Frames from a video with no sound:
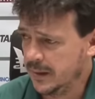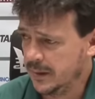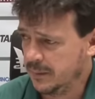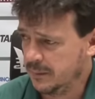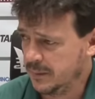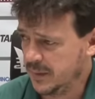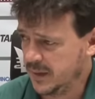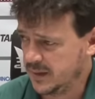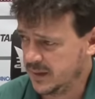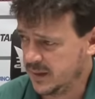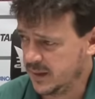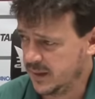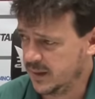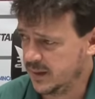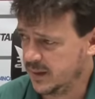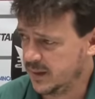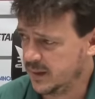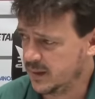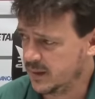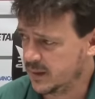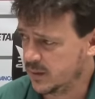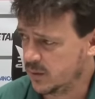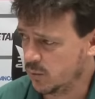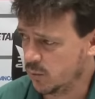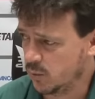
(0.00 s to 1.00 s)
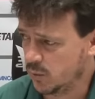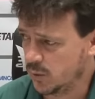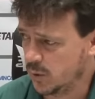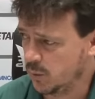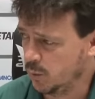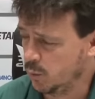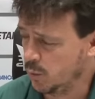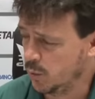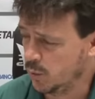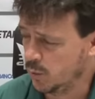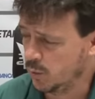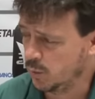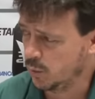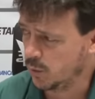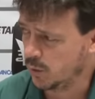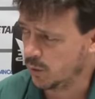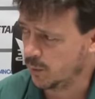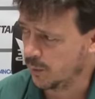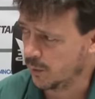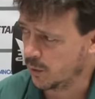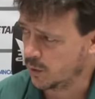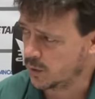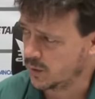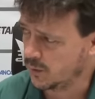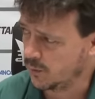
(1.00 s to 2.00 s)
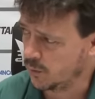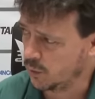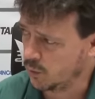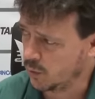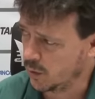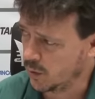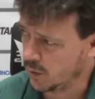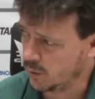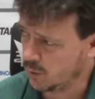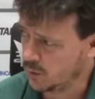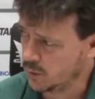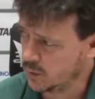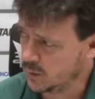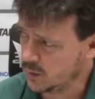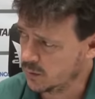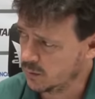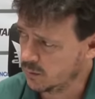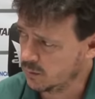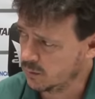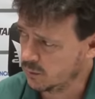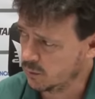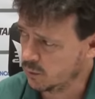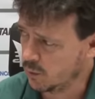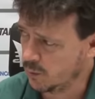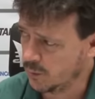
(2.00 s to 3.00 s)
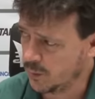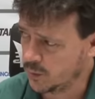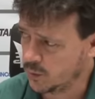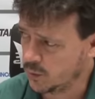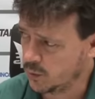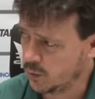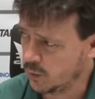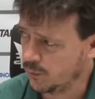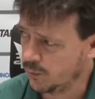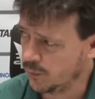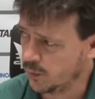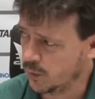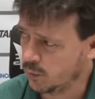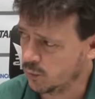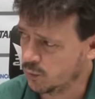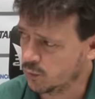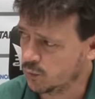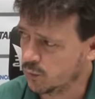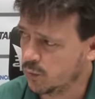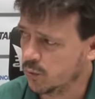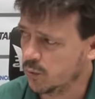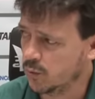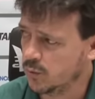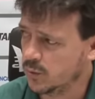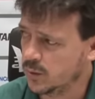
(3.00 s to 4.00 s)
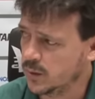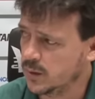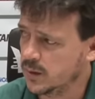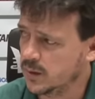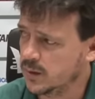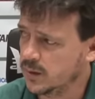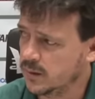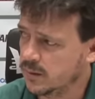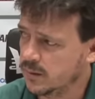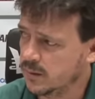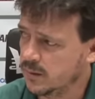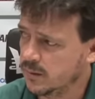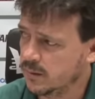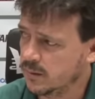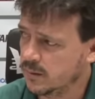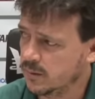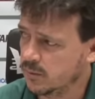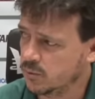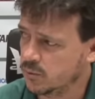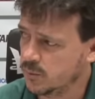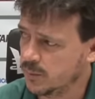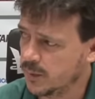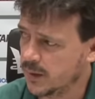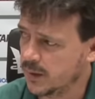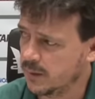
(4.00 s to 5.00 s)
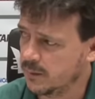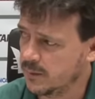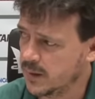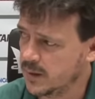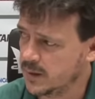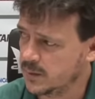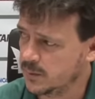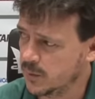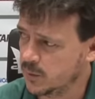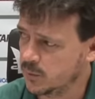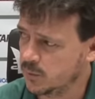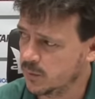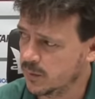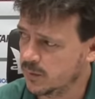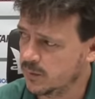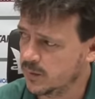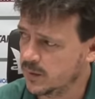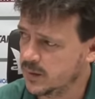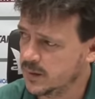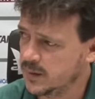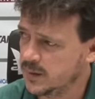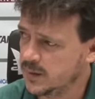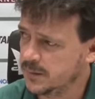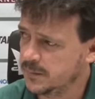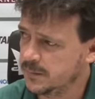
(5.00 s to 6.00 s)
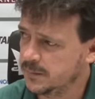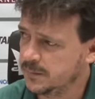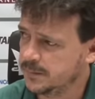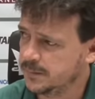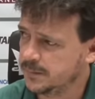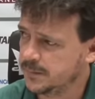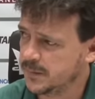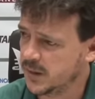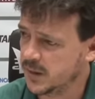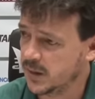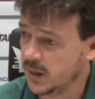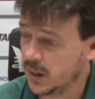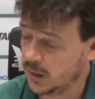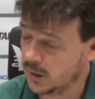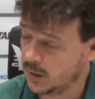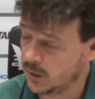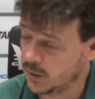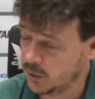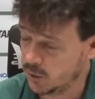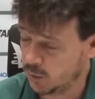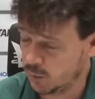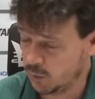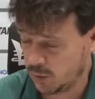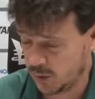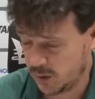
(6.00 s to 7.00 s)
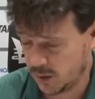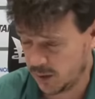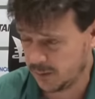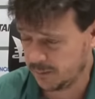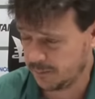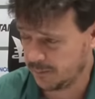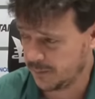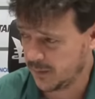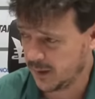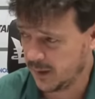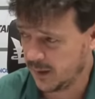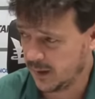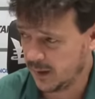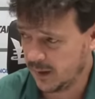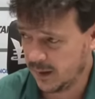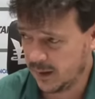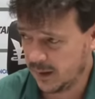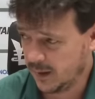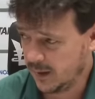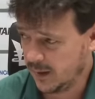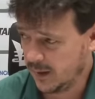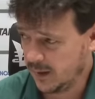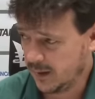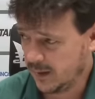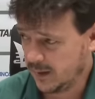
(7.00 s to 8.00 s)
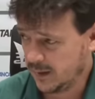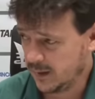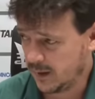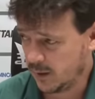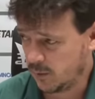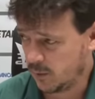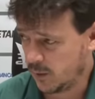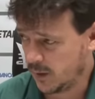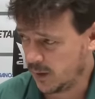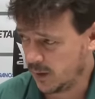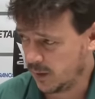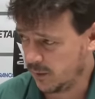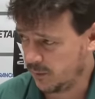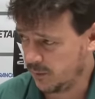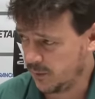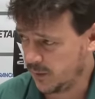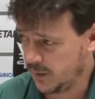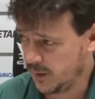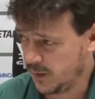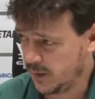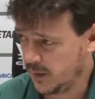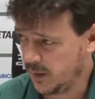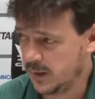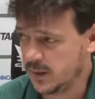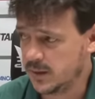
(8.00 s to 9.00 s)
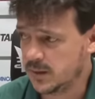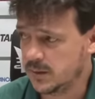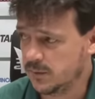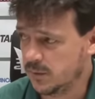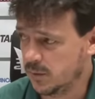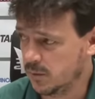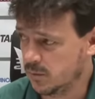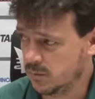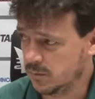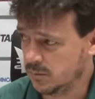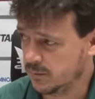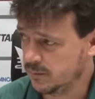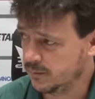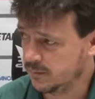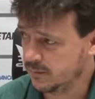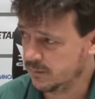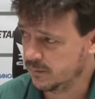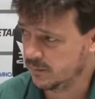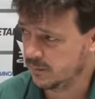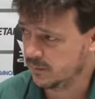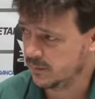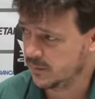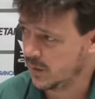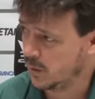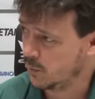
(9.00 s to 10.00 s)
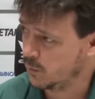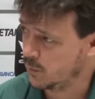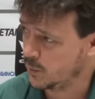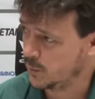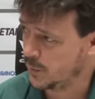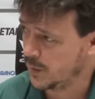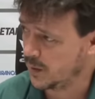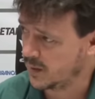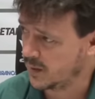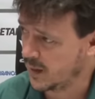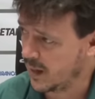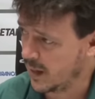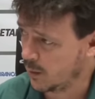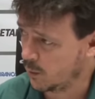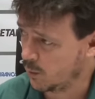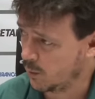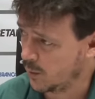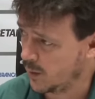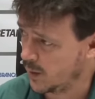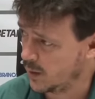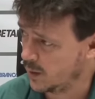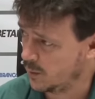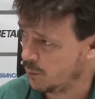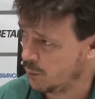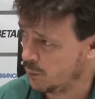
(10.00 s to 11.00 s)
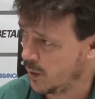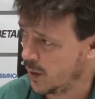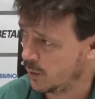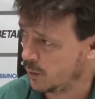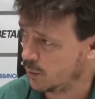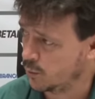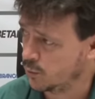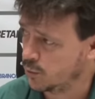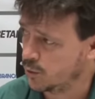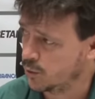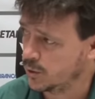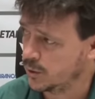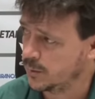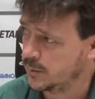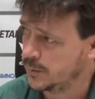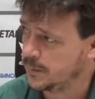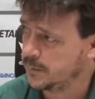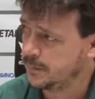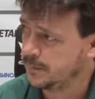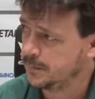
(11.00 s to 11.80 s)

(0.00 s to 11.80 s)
Mas eles contribuíram muito para a nossa vitória hoje, do começo até o final do jogo e Estão de parabéns mais uma vez. E acredito que na quarta-feira eles vão dar um espetáculo aí, empurrar nosso time.